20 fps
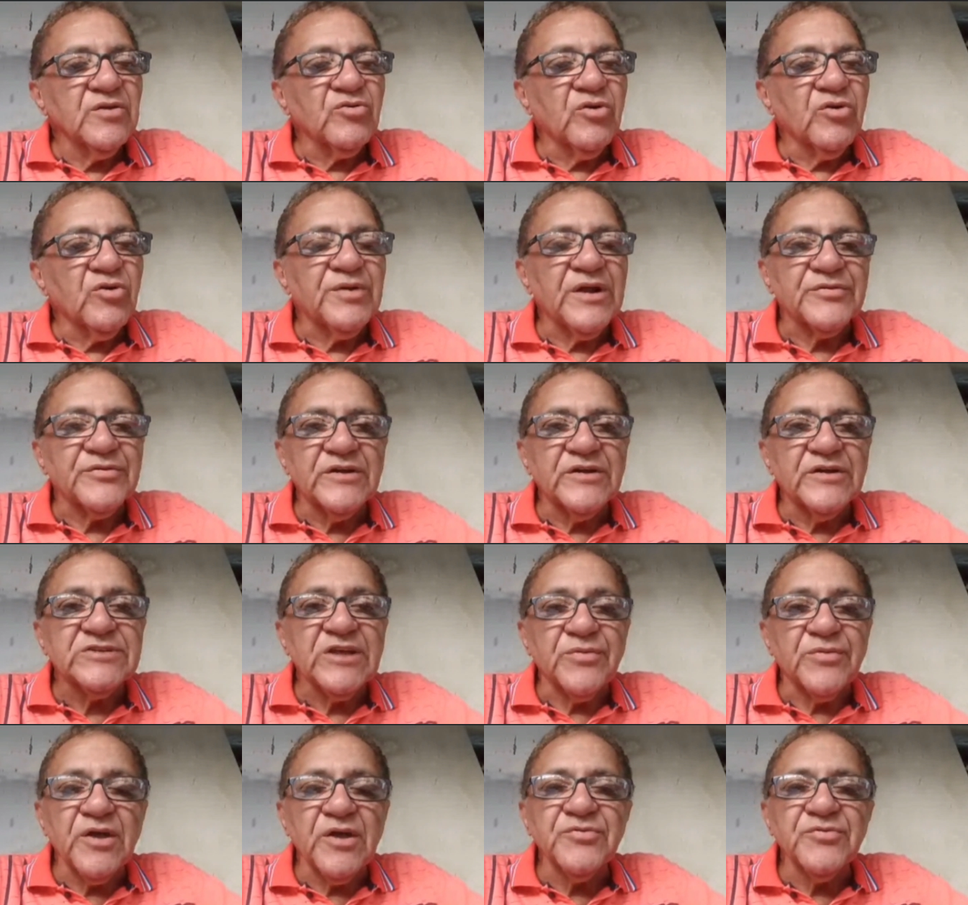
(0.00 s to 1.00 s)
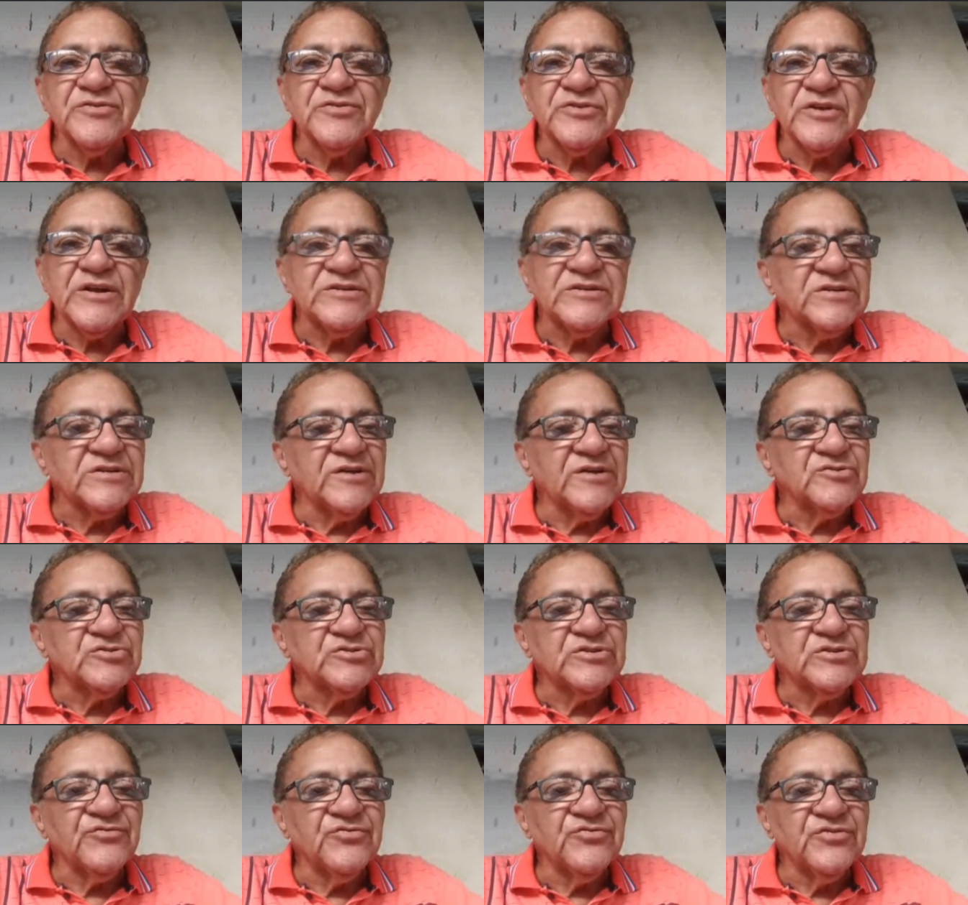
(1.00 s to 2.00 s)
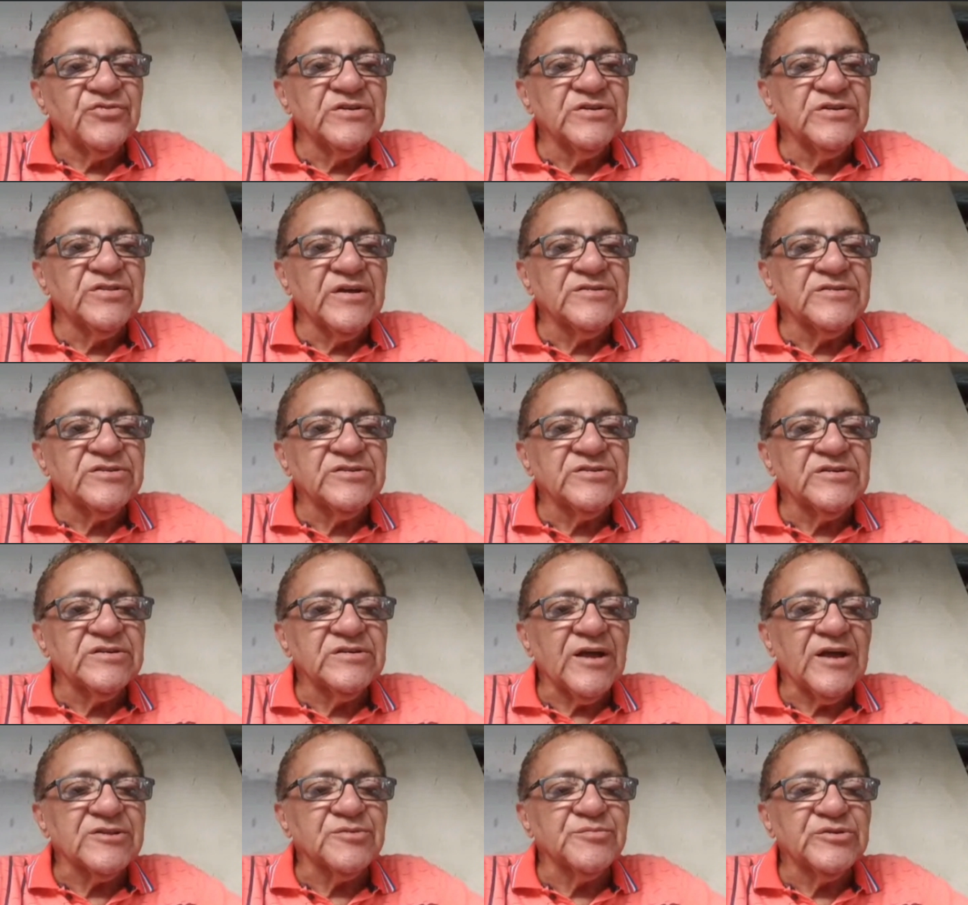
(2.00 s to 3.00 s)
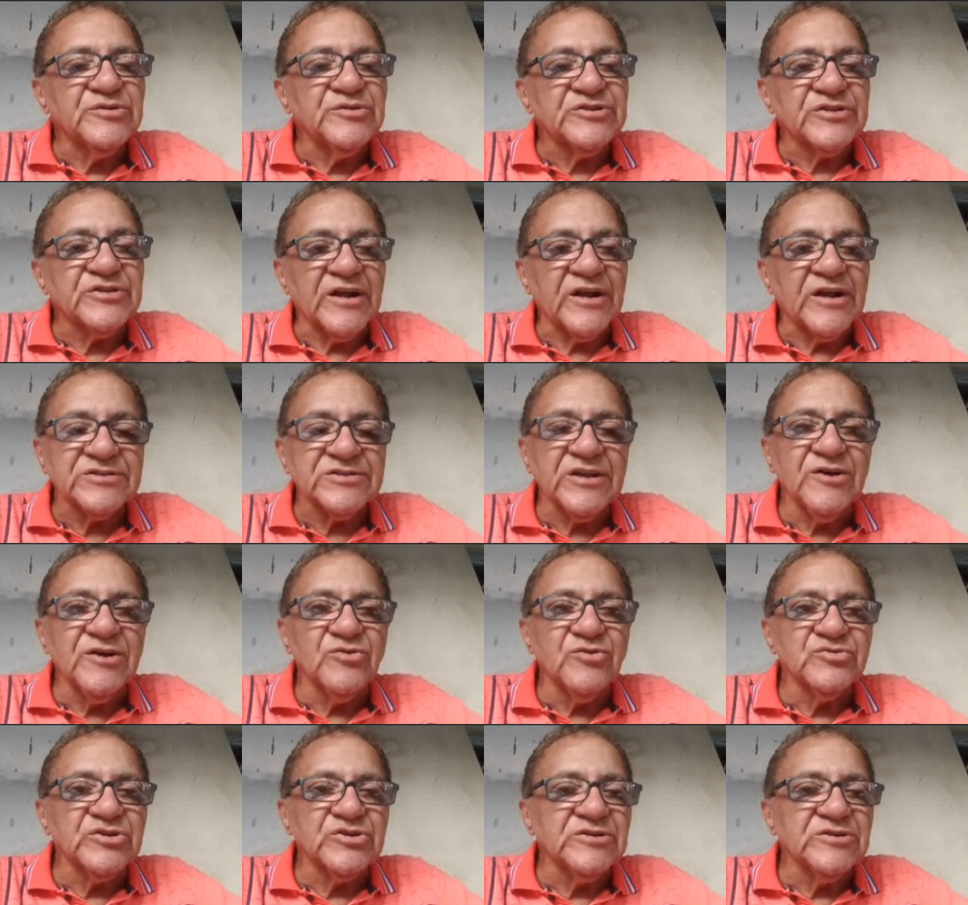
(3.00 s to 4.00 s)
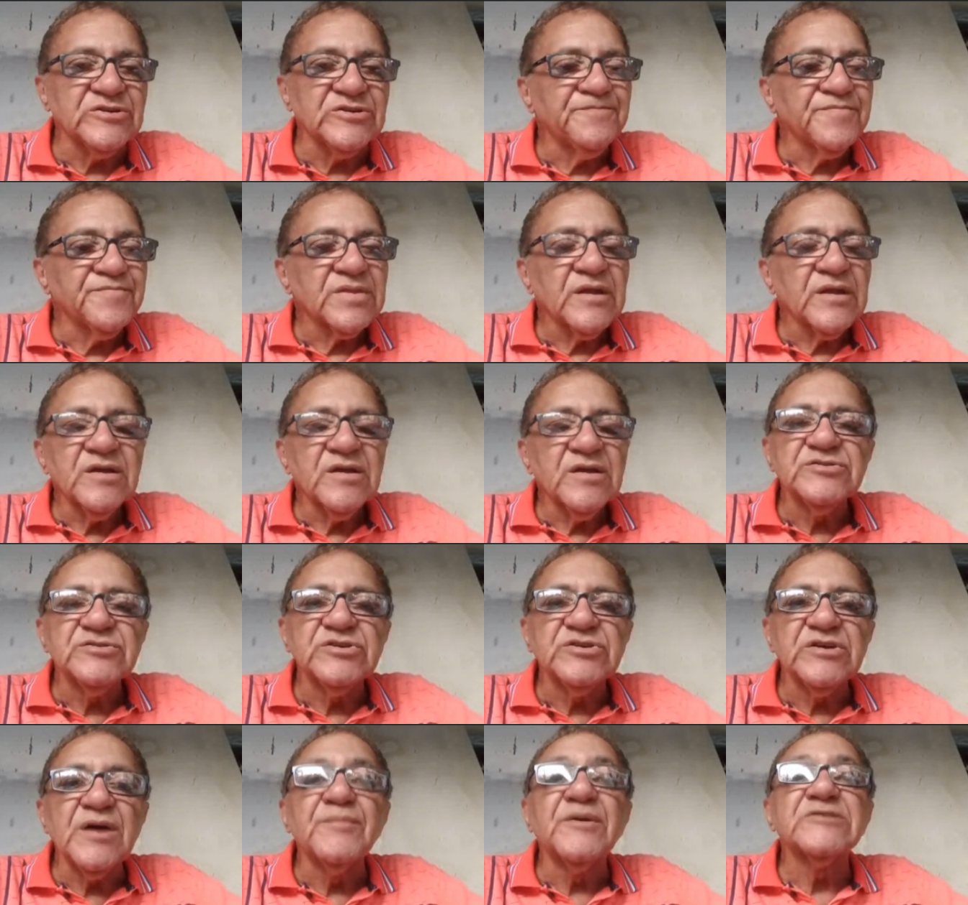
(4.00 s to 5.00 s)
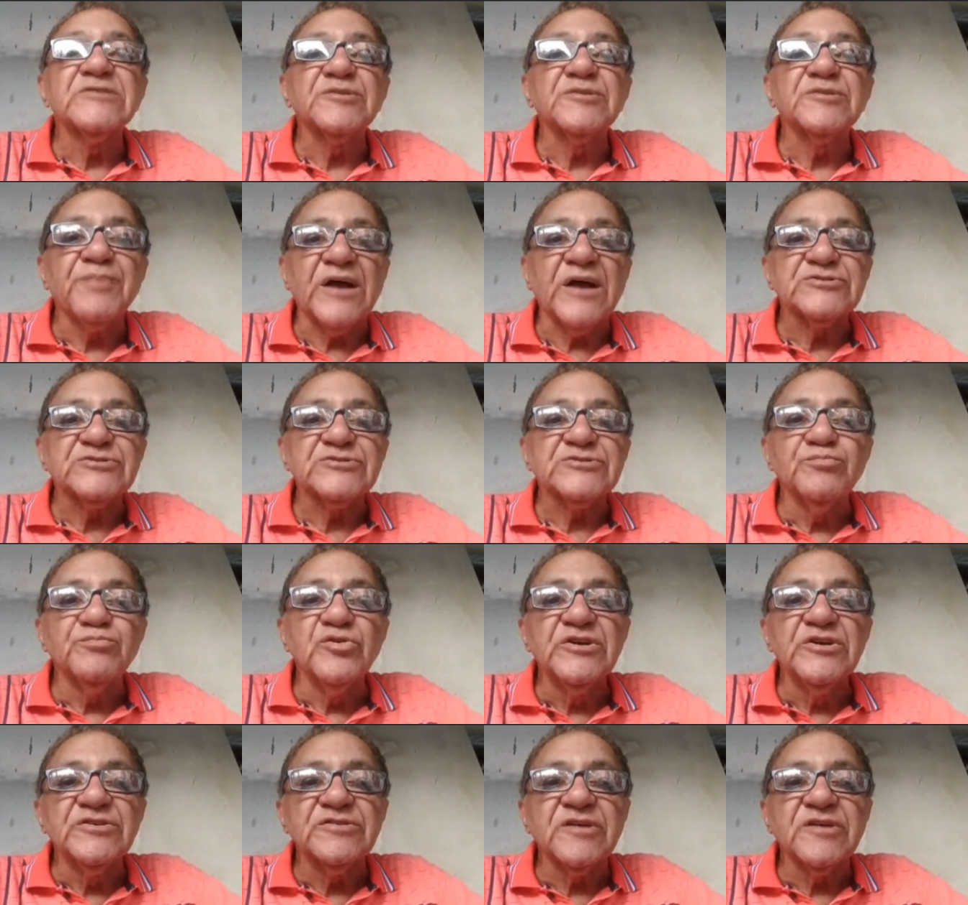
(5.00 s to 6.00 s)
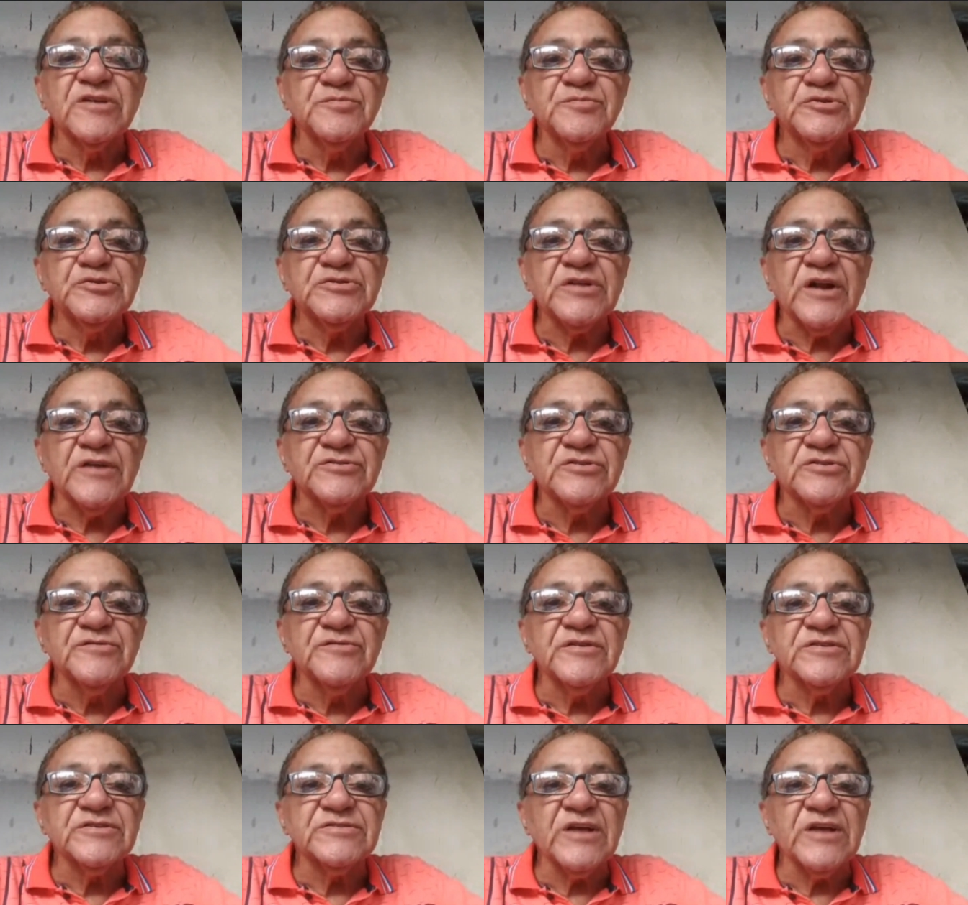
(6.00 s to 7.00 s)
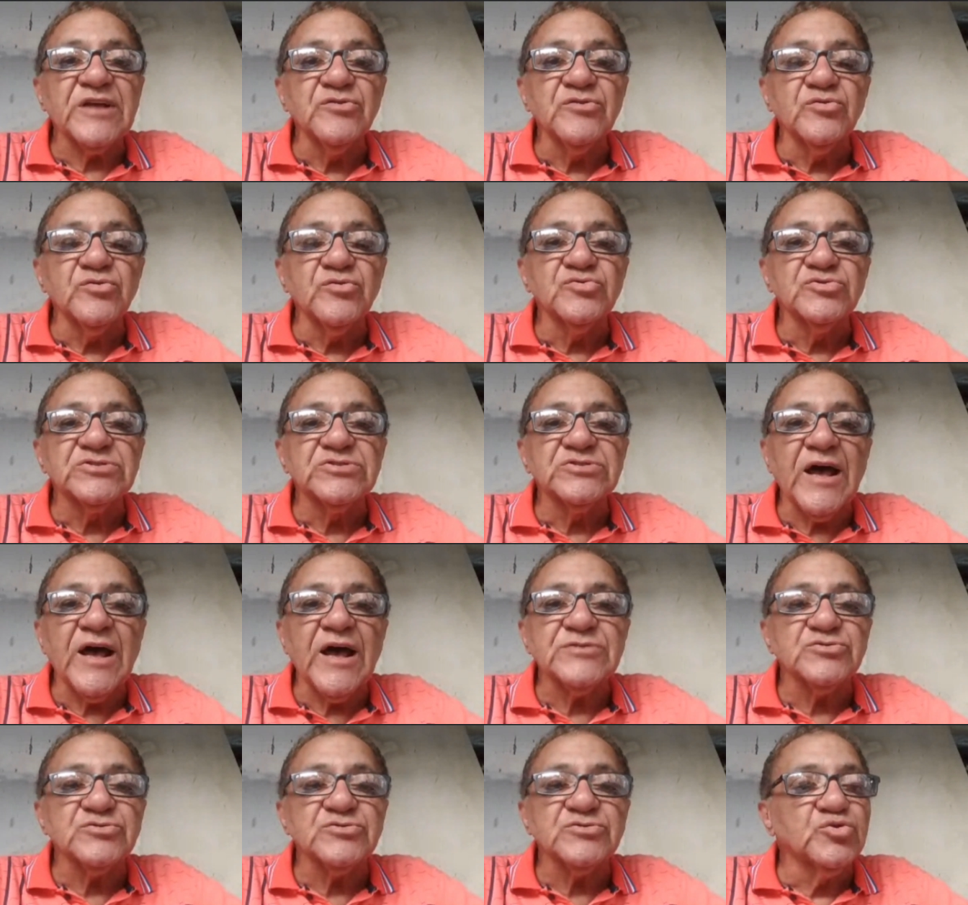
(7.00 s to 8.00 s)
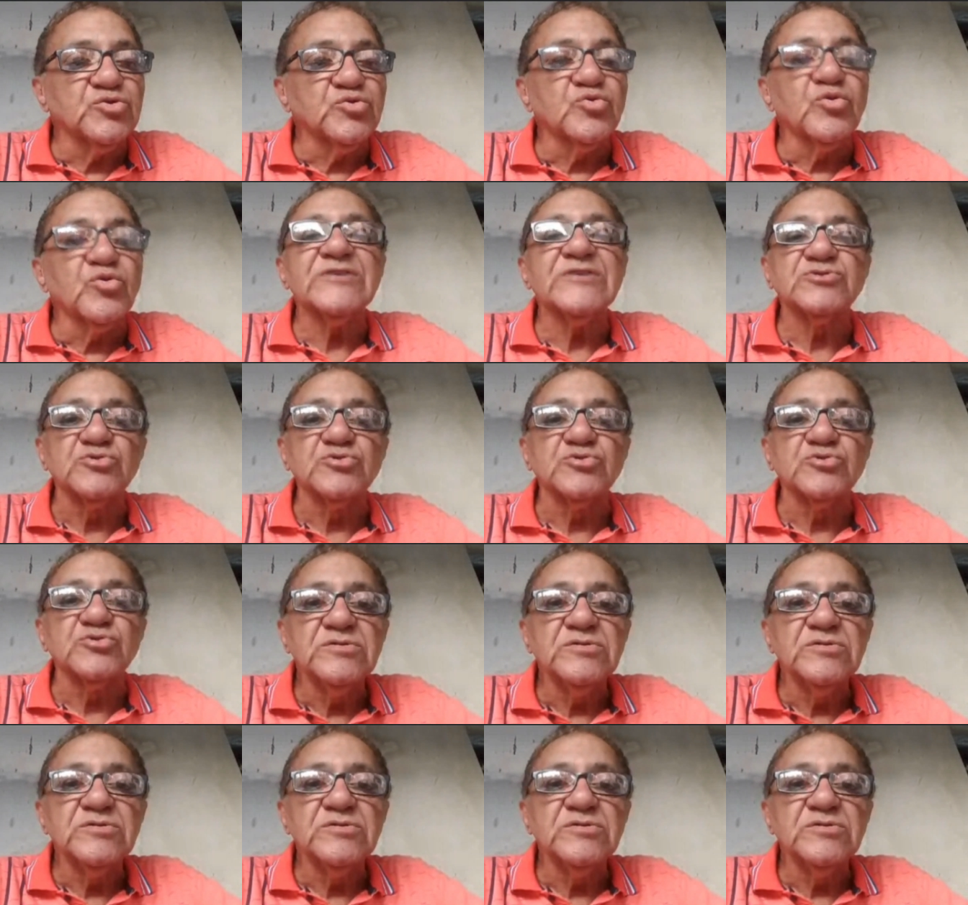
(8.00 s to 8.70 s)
completando 73 anos de vida, de administração, de de emancipação política e administrativa que saiu dos laços de Uruaçu.